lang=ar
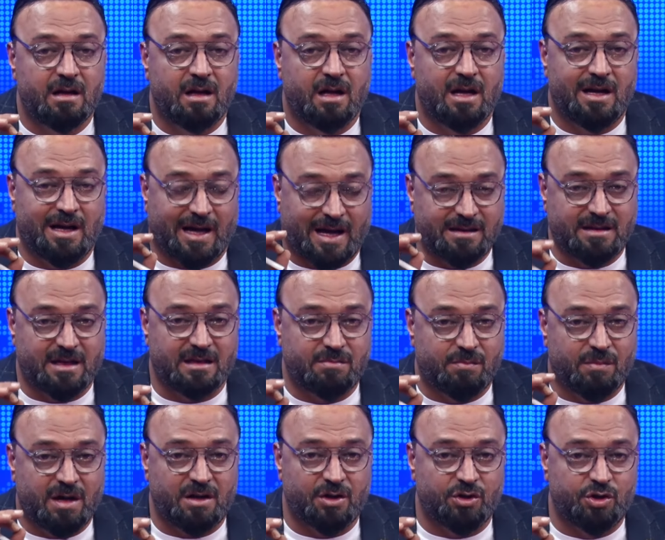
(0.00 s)
العدد
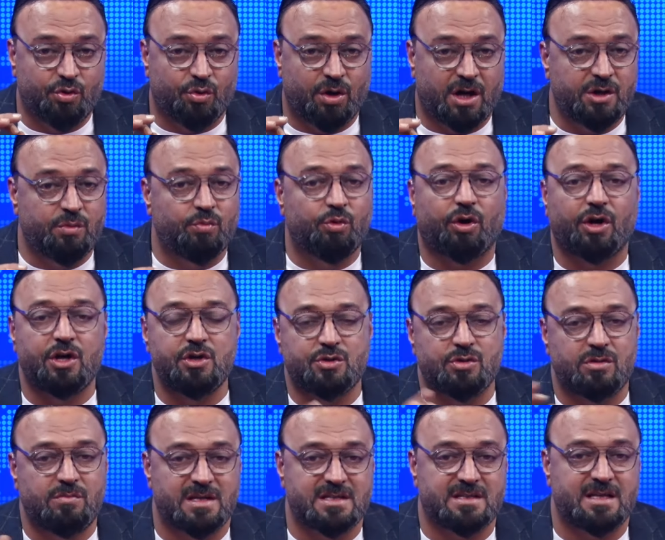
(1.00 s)
مال الدوانم وقيسوا
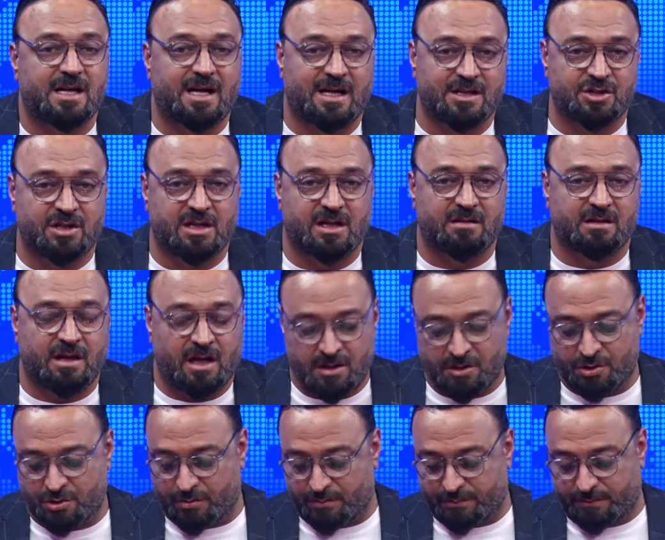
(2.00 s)
المساحه ايش قد خلينا
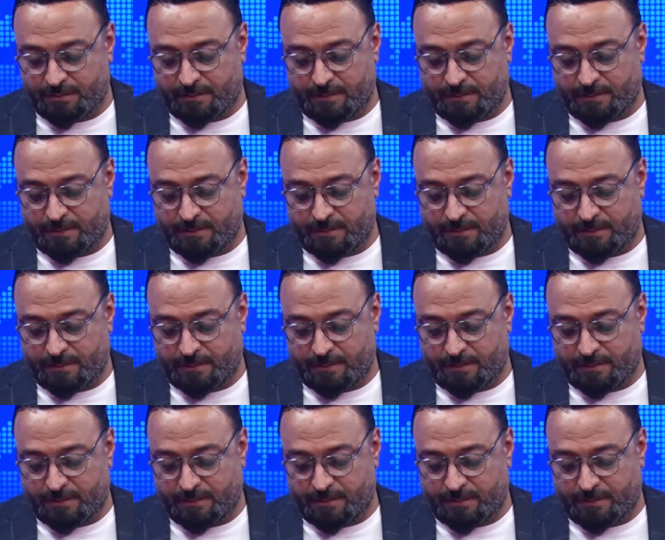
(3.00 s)
نشوف